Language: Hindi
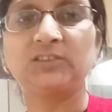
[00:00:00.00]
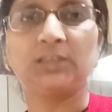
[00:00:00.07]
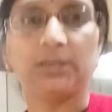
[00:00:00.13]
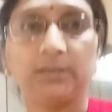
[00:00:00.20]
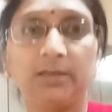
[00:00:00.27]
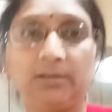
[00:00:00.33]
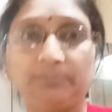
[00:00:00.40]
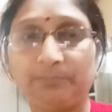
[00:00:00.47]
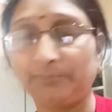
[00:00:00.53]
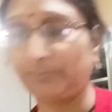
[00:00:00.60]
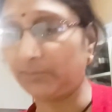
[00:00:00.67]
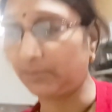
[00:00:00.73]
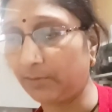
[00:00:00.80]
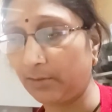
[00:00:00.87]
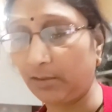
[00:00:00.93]
चलिए
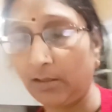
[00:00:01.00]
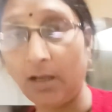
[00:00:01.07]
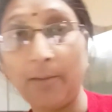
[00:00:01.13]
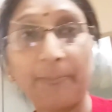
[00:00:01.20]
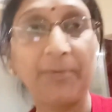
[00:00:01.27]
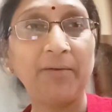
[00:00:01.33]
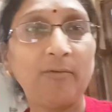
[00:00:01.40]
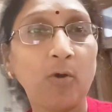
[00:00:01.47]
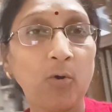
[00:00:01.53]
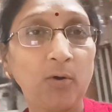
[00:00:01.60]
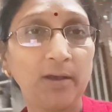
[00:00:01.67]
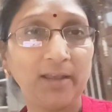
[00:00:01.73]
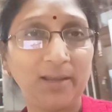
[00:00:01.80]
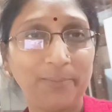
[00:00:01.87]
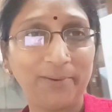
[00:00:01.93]
अपने ब्लॉग का
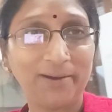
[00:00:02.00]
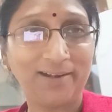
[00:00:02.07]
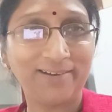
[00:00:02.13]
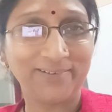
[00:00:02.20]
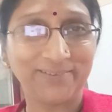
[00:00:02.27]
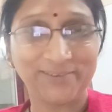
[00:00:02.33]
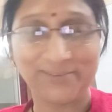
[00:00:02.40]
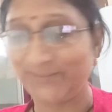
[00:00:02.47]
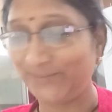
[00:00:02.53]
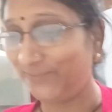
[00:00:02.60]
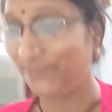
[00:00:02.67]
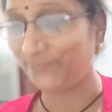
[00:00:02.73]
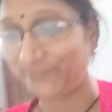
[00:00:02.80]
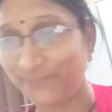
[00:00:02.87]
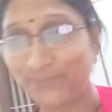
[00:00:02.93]
यहीं पेंट करती हूँ
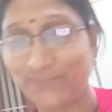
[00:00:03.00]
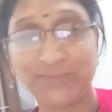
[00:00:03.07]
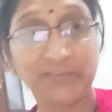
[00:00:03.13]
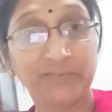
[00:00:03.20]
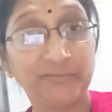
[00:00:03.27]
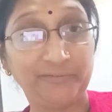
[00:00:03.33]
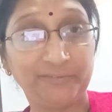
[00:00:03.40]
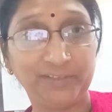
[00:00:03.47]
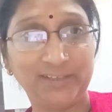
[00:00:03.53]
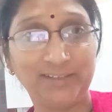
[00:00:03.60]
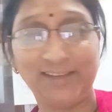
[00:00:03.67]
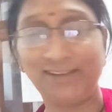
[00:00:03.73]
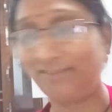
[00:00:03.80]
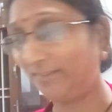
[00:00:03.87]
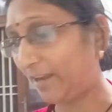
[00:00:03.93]
फिर
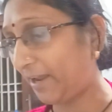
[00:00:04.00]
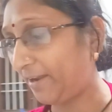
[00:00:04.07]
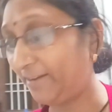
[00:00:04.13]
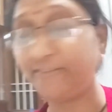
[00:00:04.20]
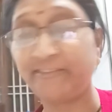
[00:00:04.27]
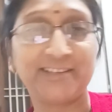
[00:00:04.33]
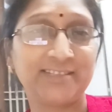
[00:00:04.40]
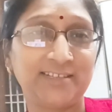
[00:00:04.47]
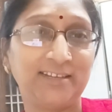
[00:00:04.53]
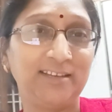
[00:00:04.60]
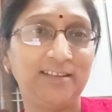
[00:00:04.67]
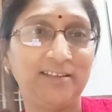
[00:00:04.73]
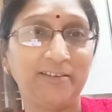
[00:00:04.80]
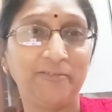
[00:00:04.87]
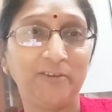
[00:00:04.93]
एक नए इंटरेस्टिंग
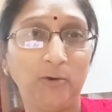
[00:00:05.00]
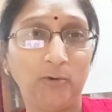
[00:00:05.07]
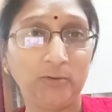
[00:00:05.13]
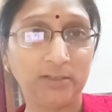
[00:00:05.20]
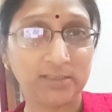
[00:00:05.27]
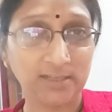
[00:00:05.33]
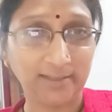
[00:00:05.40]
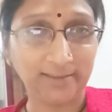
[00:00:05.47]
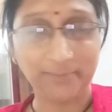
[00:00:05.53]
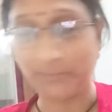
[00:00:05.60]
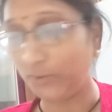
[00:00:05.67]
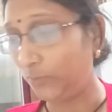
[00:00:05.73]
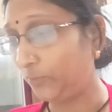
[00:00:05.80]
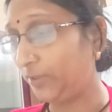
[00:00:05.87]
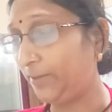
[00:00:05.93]
से ब्लॉग के साथ
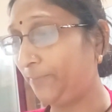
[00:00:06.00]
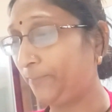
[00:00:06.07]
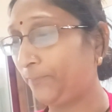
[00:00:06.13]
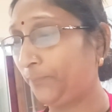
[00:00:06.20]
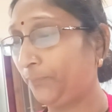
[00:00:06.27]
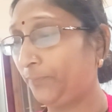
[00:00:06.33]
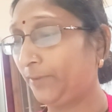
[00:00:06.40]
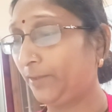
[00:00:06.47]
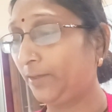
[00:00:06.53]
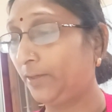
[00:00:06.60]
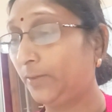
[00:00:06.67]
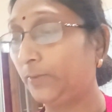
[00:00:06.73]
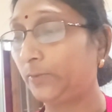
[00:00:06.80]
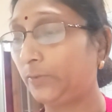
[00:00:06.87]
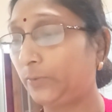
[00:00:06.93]
मिलूँगी
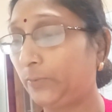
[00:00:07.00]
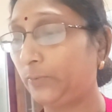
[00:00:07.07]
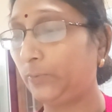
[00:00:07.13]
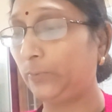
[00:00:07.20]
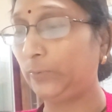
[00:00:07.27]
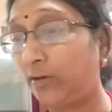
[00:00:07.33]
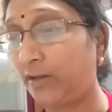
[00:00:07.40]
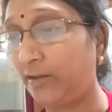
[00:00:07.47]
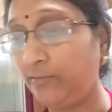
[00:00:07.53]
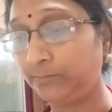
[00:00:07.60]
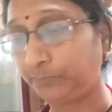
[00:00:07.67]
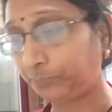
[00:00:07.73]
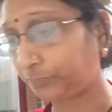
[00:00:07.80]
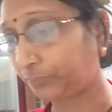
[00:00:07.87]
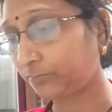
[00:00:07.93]
तो
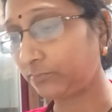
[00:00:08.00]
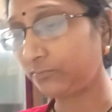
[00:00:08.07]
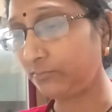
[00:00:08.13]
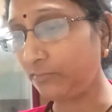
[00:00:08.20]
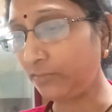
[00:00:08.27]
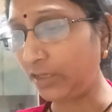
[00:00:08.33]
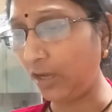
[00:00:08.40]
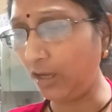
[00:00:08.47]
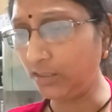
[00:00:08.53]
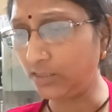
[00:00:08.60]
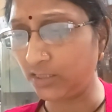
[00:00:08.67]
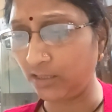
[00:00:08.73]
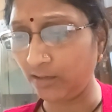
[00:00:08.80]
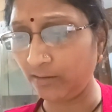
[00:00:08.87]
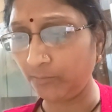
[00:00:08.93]
आज
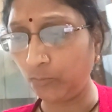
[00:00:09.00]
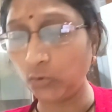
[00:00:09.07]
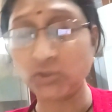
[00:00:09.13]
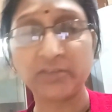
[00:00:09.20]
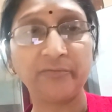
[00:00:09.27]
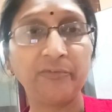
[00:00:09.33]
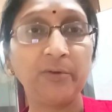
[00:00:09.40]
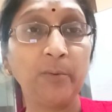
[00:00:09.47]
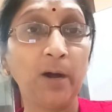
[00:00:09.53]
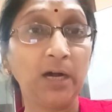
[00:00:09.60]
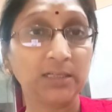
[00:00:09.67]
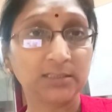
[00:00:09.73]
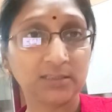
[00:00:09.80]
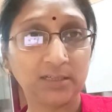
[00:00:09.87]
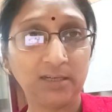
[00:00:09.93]
है ना मौसम विभाग
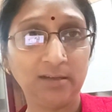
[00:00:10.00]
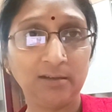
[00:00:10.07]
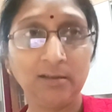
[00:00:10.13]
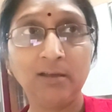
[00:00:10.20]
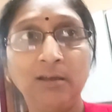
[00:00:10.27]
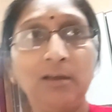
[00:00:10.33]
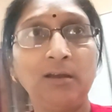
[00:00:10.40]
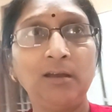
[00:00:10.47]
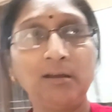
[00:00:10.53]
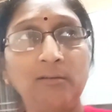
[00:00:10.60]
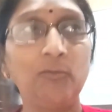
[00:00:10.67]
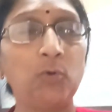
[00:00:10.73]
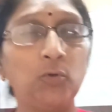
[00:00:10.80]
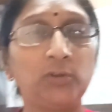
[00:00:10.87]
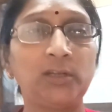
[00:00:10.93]
से
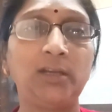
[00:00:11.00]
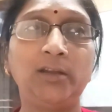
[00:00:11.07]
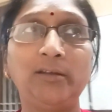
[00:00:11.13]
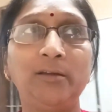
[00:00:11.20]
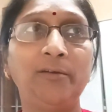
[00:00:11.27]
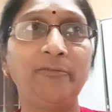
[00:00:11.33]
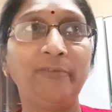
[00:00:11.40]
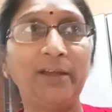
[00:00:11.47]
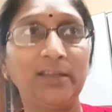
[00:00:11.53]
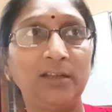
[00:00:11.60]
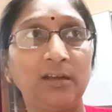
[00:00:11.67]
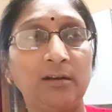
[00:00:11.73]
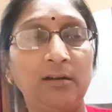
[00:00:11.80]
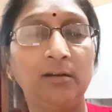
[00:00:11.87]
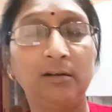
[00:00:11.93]
वो होता नहीं वेदर